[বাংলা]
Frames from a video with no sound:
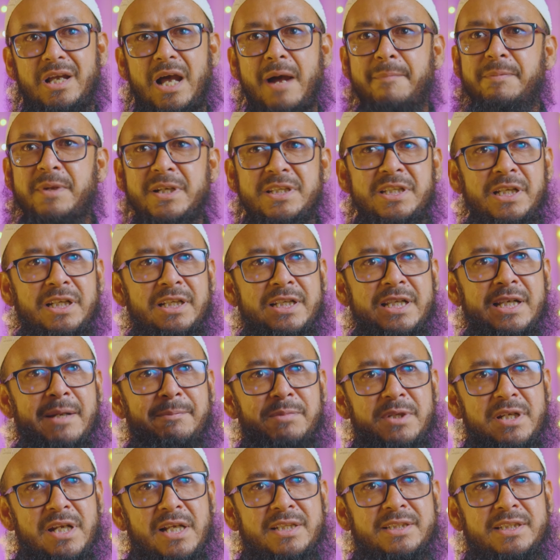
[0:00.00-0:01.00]
আপনার ছেলে কি
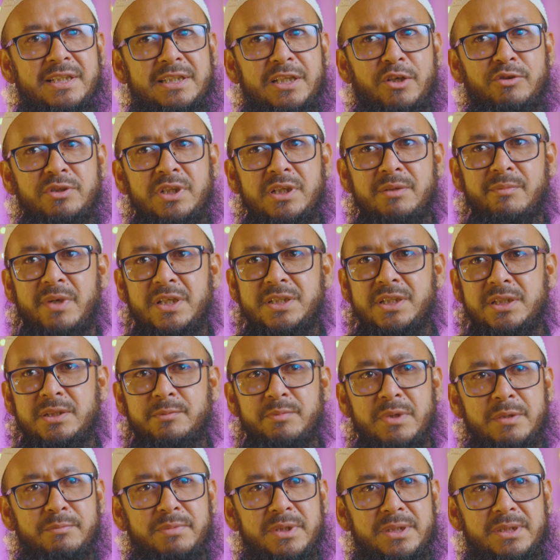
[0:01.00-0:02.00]
আপনি রাস্তায় যাওয়া থেকে বাঁচাতে
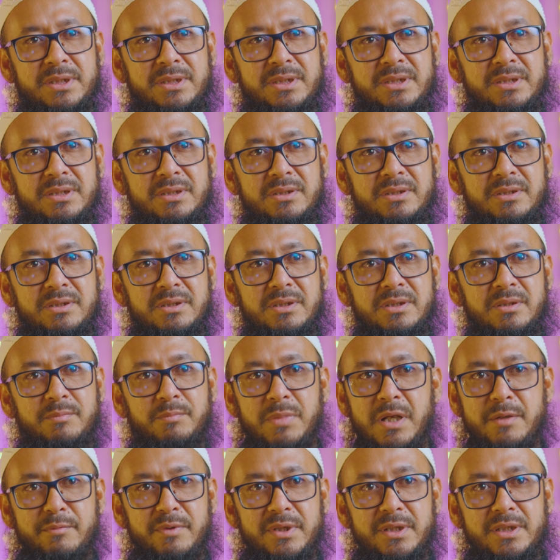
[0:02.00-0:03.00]
পারবেন
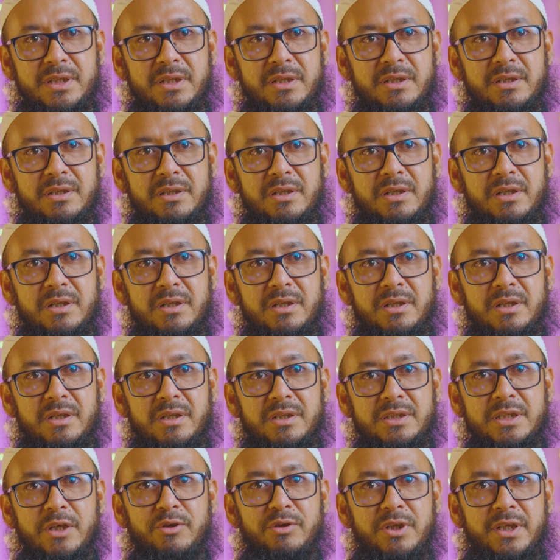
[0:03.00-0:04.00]
পারবেন না
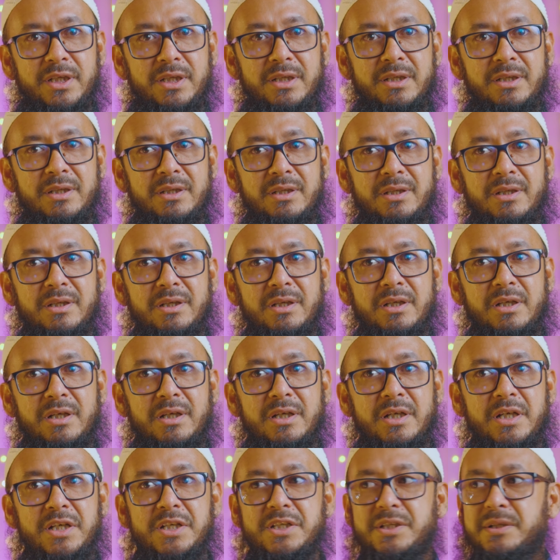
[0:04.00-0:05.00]
তাহলে
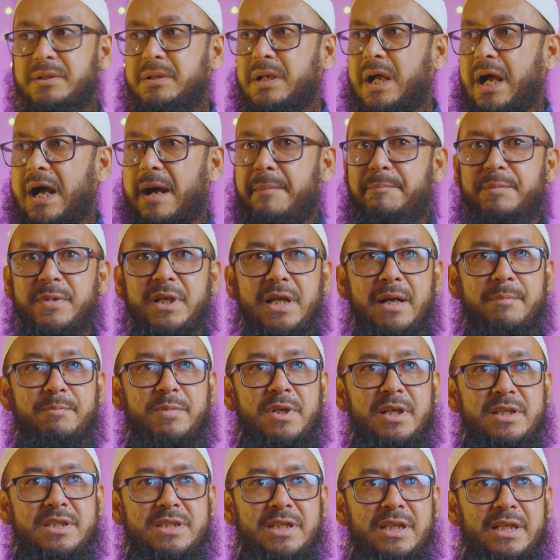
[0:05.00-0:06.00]
আপনি
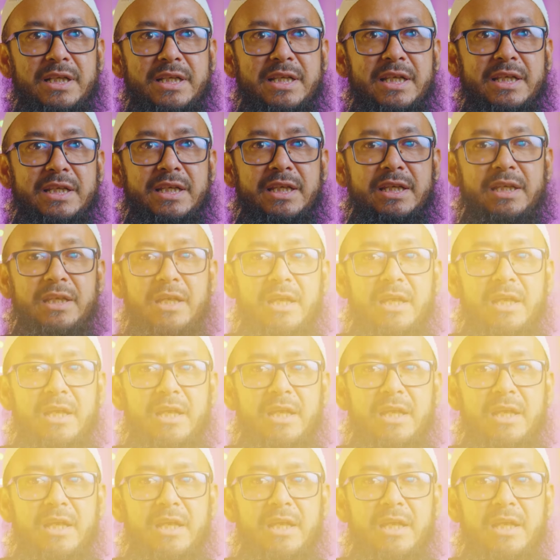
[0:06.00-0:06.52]
আপনার ছেলেটি কি